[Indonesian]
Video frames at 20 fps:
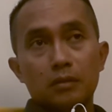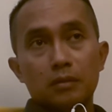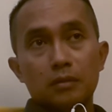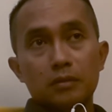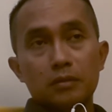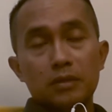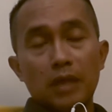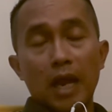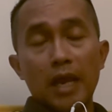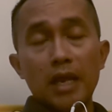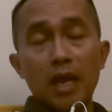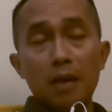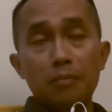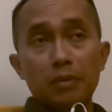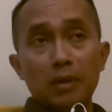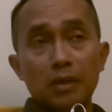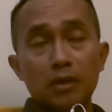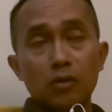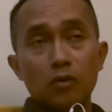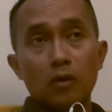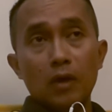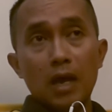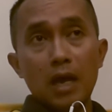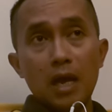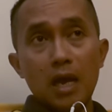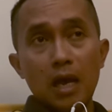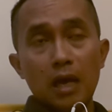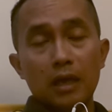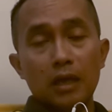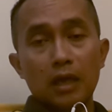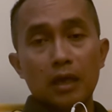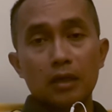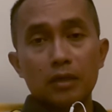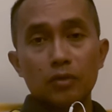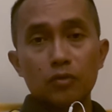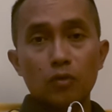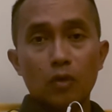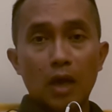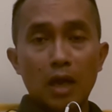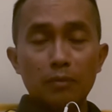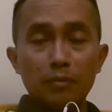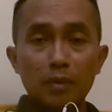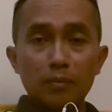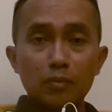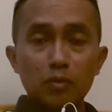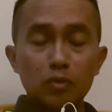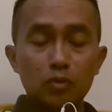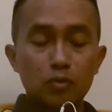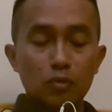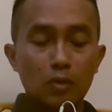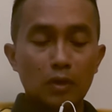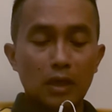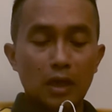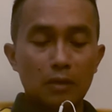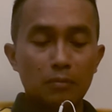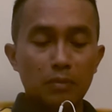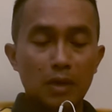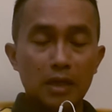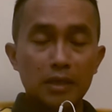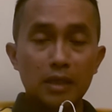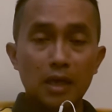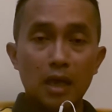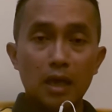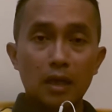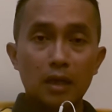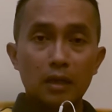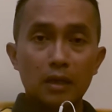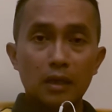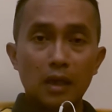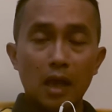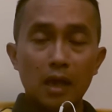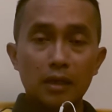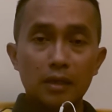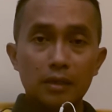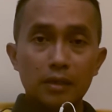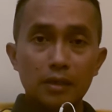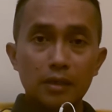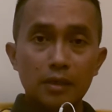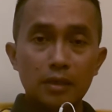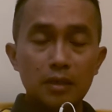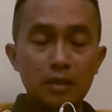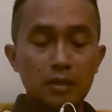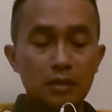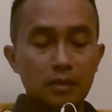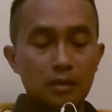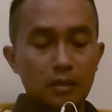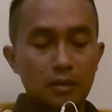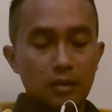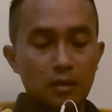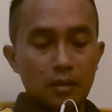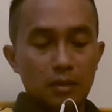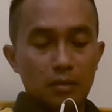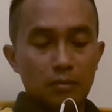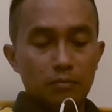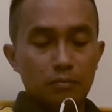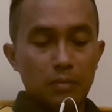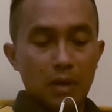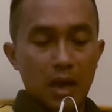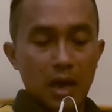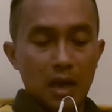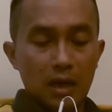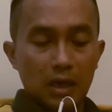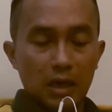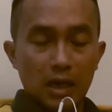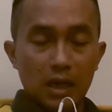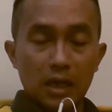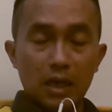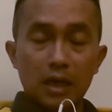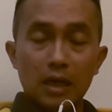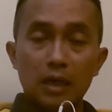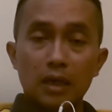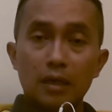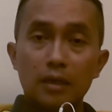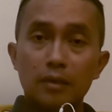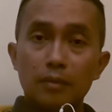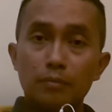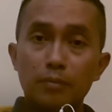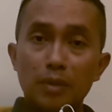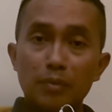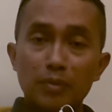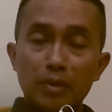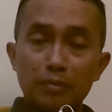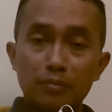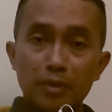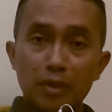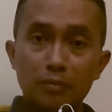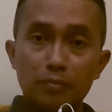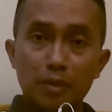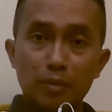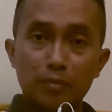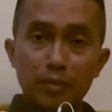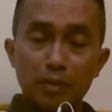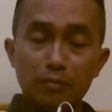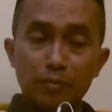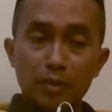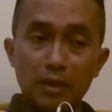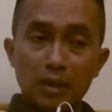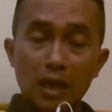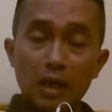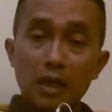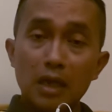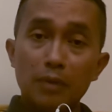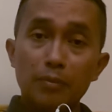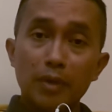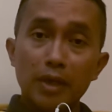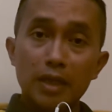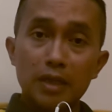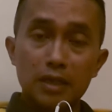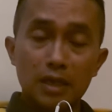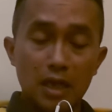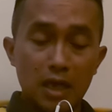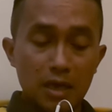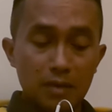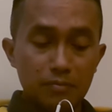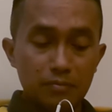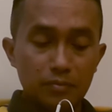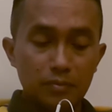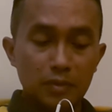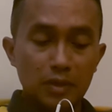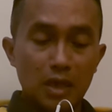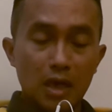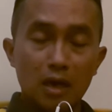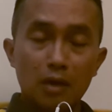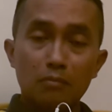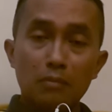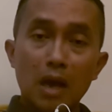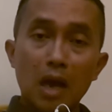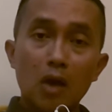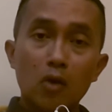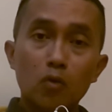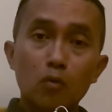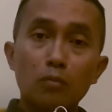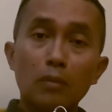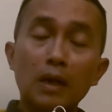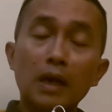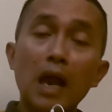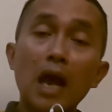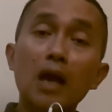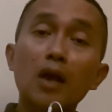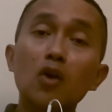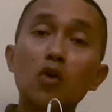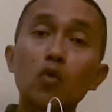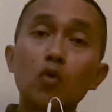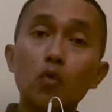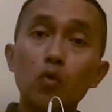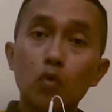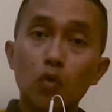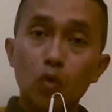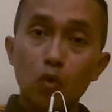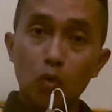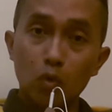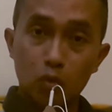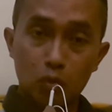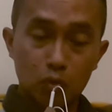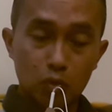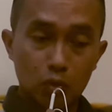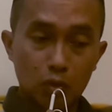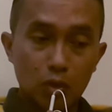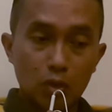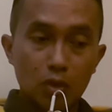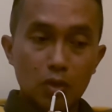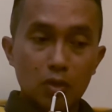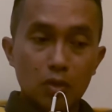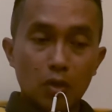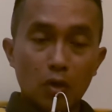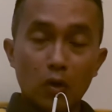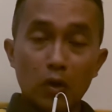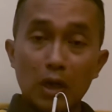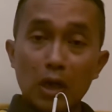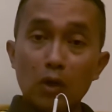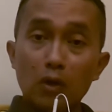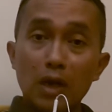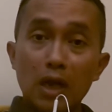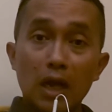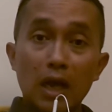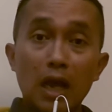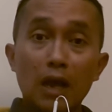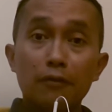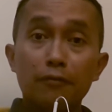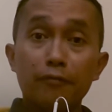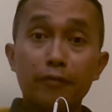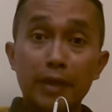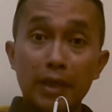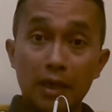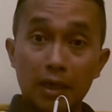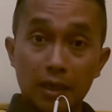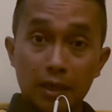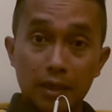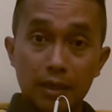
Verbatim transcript: saya berdoa agar Tuhan memunculkan banyak lagi para pemimpin-pemimpin agama Islam yang mau merangkul orang-orang kafir.